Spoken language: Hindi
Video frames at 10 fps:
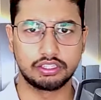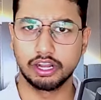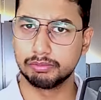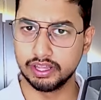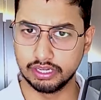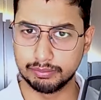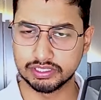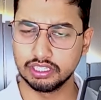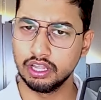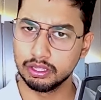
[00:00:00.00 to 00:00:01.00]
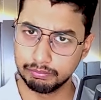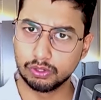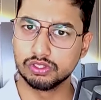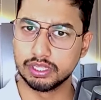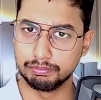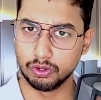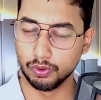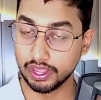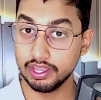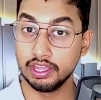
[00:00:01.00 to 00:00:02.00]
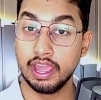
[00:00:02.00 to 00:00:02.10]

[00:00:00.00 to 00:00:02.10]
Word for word: तड़क भड़क नहीं पसंद बिल्कुल सिंपल लोग हैं